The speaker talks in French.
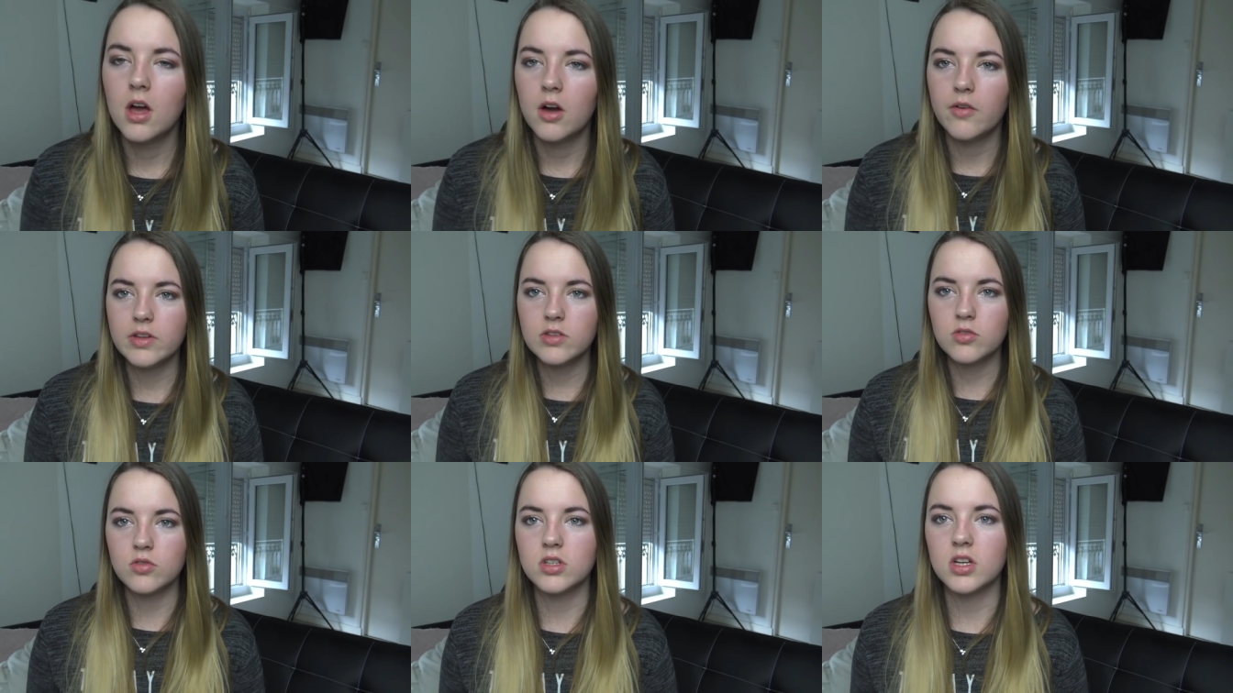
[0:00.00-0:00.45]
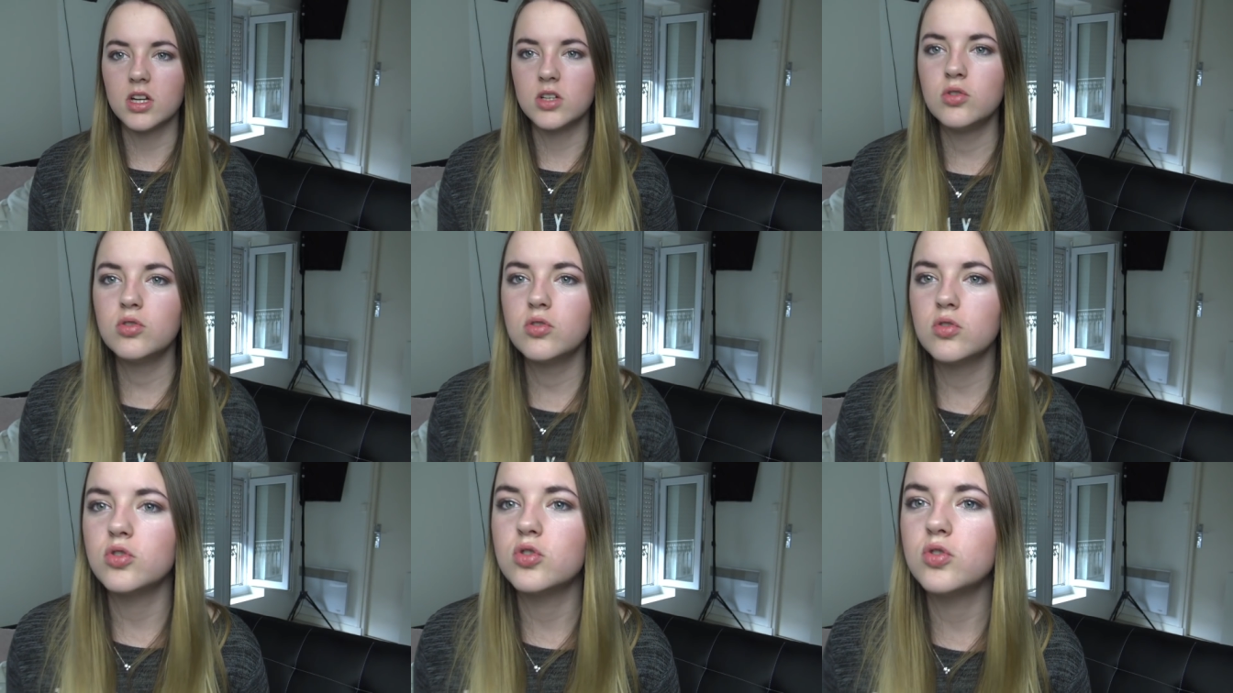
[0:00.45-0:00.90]
En fait, on dirait
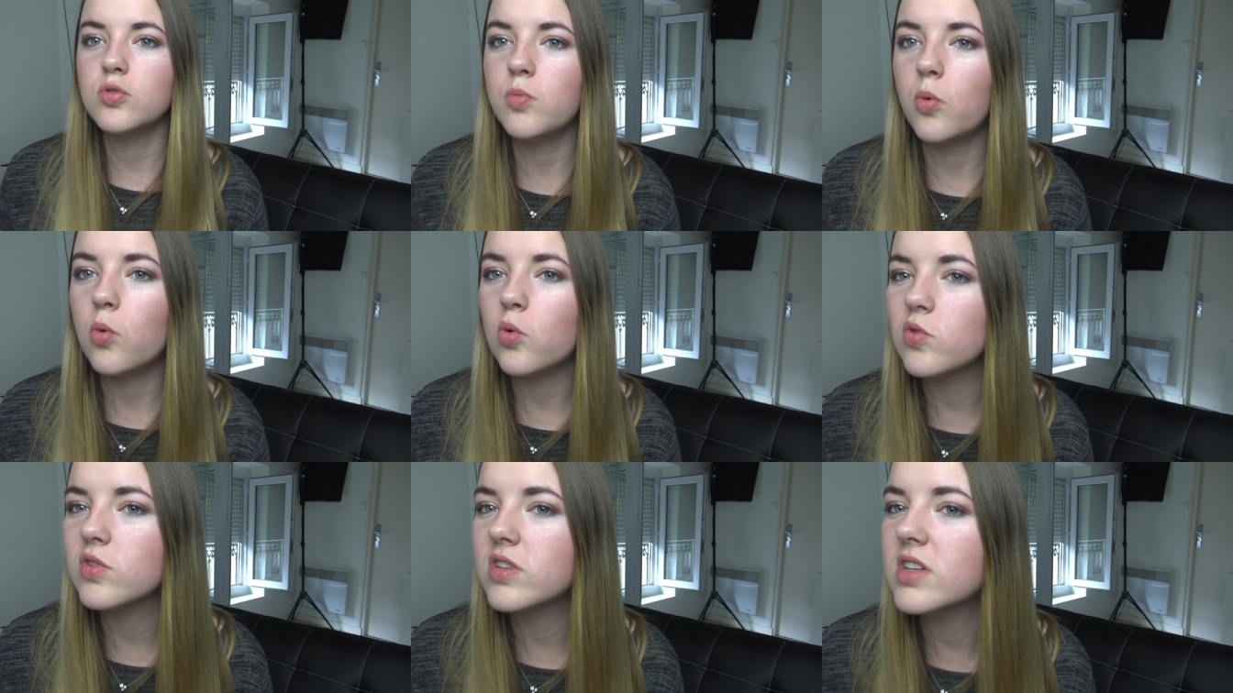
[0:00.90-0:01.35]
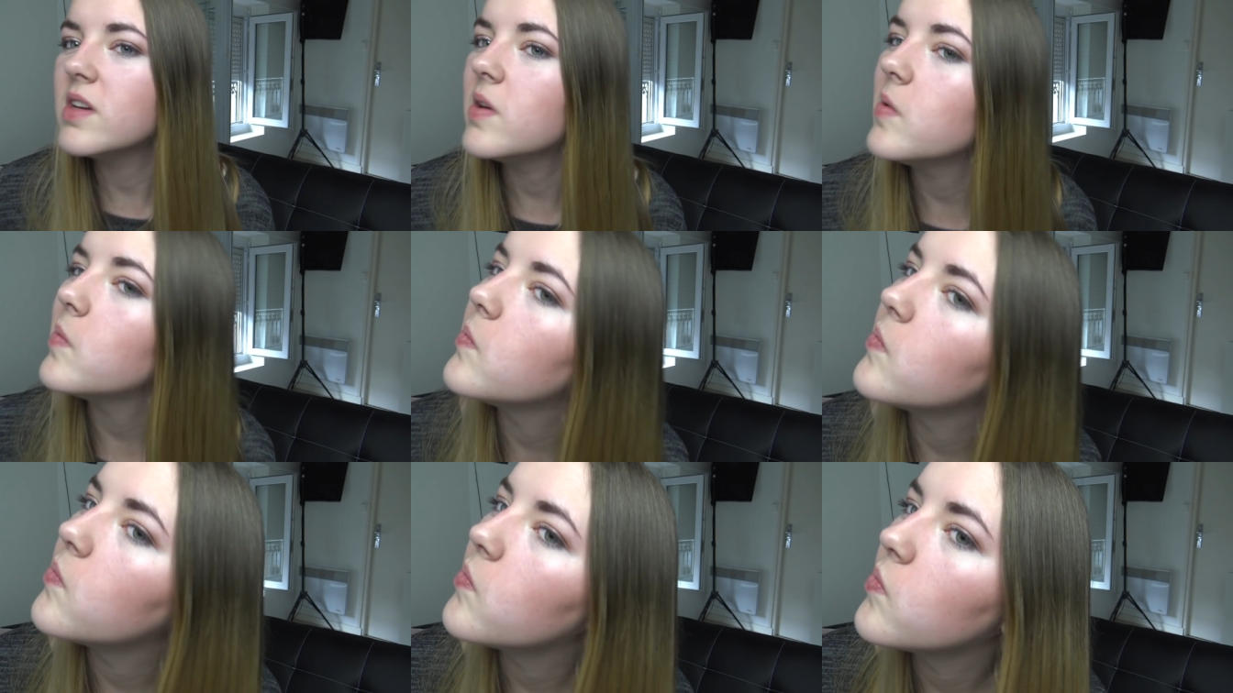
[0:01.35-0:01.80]
juste que je suis bronzée.
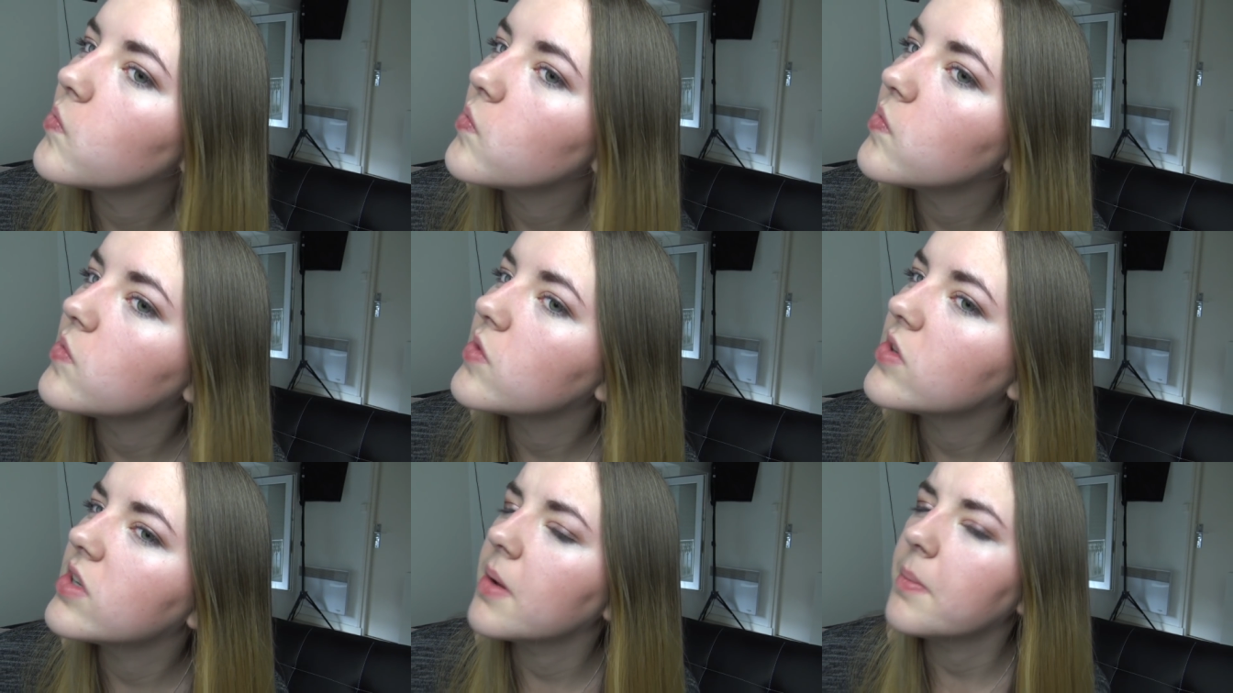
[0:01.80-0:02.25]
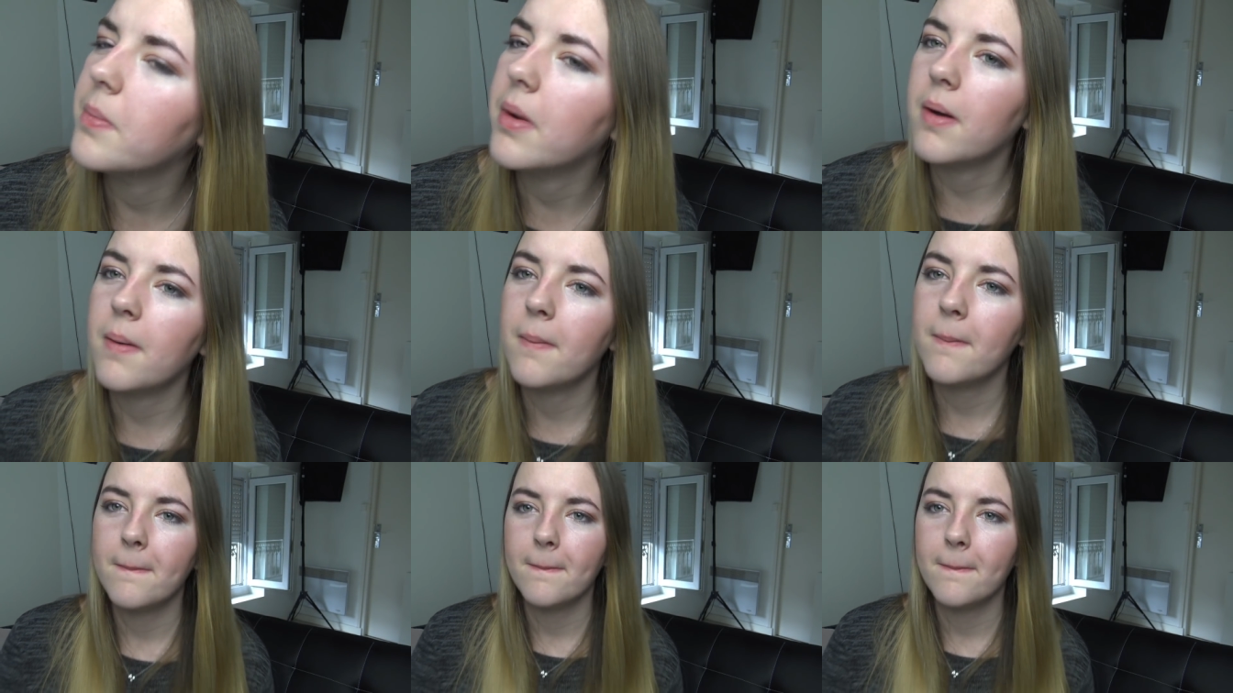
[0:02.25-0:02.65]
Je sais pas.